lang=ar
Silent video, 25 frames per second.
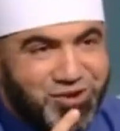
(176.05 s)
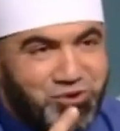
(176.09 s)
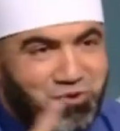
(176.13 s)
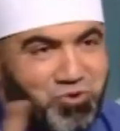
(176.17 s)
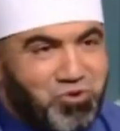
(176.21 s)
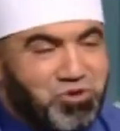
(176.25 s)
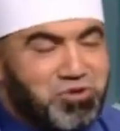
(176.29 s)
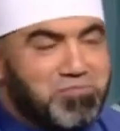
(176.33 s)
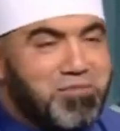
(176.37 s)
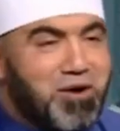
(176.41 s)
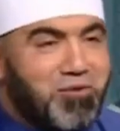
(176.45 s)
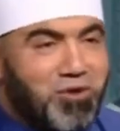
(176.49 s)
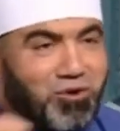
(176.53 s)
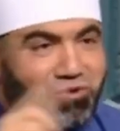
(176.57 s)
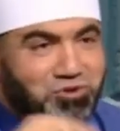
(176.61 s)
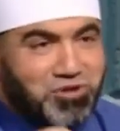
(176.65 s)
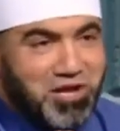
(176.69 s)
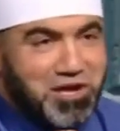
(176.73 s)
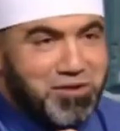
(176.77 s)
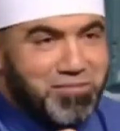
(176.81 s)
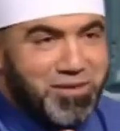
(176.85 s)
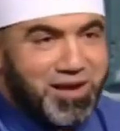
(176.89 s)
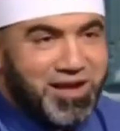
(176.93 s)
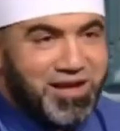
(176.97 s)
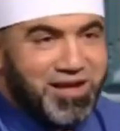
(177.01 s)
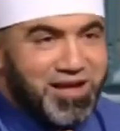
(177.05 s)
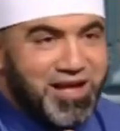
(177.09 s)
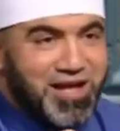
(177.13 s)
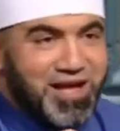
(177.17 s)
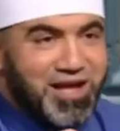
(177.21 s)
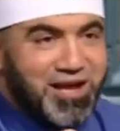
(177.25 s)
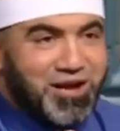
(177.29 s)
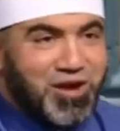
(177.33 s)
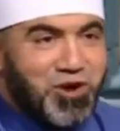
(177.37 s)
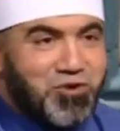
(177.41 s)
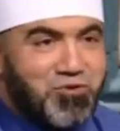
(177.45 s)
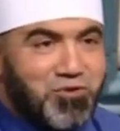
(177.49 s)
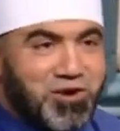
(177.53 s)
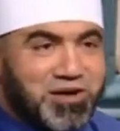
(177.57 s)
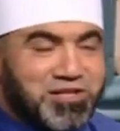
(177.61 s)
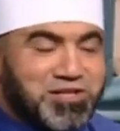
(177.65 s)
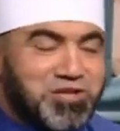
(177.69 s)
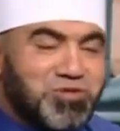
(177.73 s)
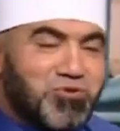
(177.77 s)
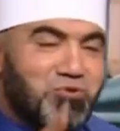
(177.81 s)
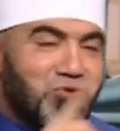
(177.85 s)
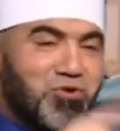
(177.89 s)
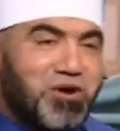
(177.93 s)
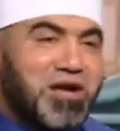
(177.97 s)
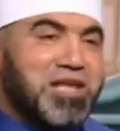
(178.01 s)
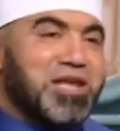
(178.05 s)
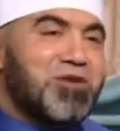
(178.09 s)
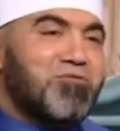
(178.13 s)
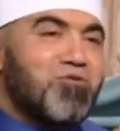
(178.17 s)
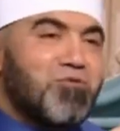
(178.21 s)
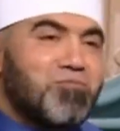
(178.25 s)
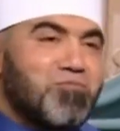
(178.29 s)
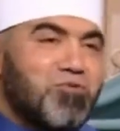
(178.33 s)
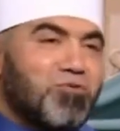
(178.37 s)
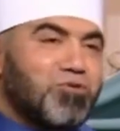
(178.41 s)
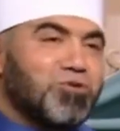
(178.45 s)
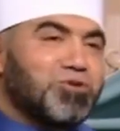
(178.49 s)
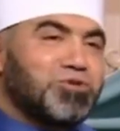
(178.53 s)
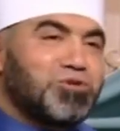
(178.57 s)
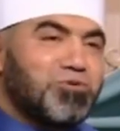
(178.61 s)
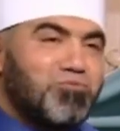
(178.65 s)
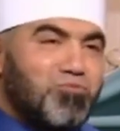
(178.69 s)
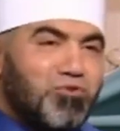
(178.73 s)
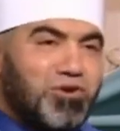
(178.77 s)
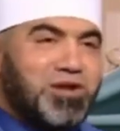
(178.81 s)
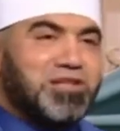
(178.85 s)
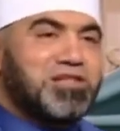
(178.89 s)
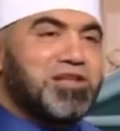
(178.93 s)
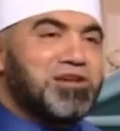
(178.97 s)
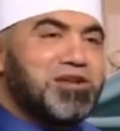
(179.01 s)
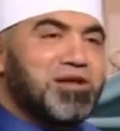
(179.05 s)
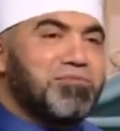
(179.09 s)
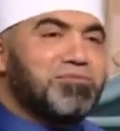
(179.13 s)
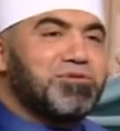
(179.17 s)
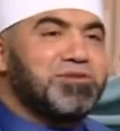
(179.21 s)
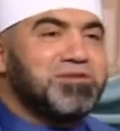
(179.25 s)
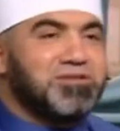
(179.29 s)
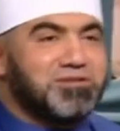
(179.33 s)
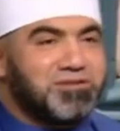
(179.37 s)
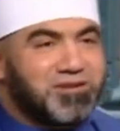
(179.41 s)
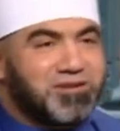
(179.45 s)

عتبه وعتيبه كانوا واخدين رقيه وام كلثوم ولاد النبي